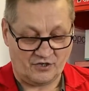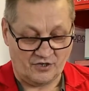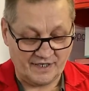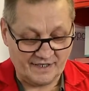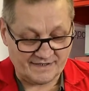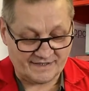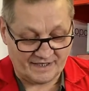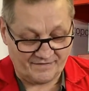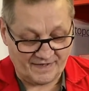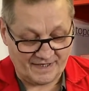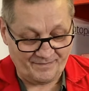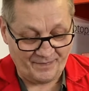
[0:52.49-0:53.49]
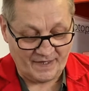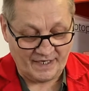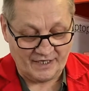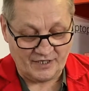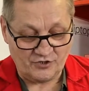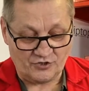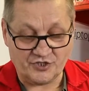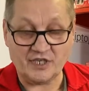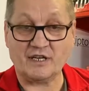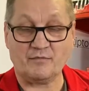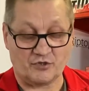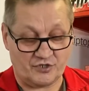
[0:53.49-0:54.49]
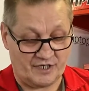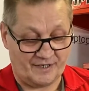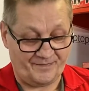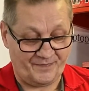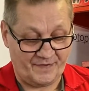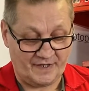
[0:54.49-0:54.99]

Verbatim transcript: Kolejna strefa to ściana boczna.